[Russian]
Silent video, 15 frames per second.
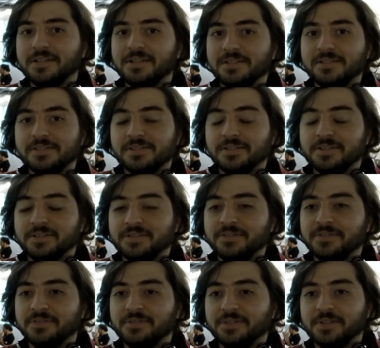Из
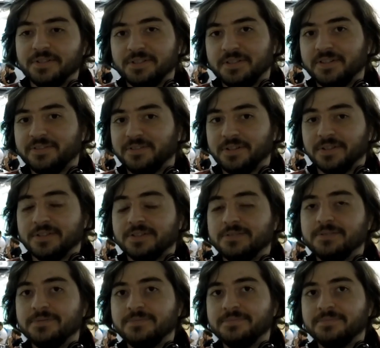э, Владикавказа.